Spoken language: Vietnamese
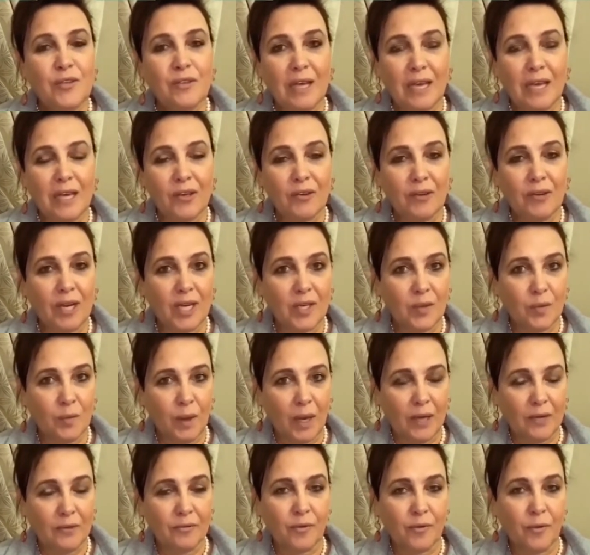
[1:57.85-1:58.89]
Tôi thật
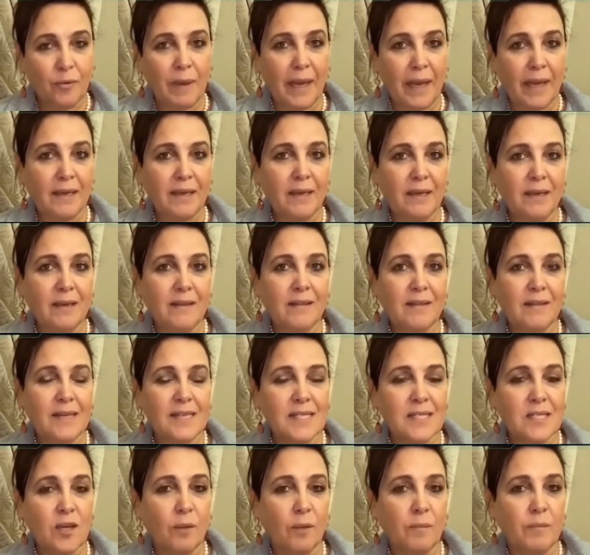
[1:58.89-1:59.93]
sự muốn cảm ơn
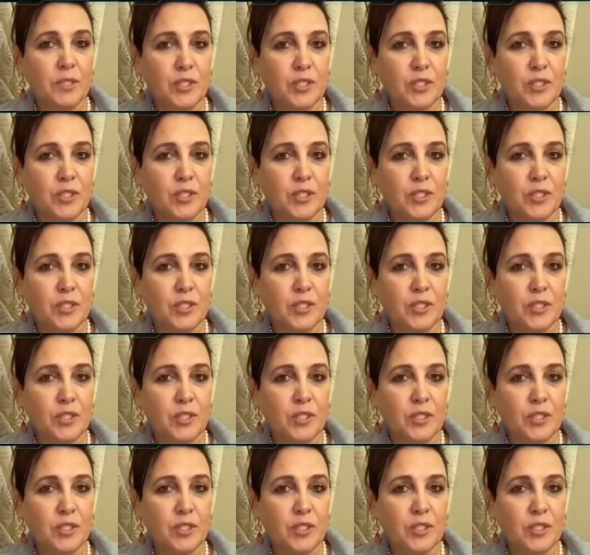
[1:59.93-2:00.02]
Rawan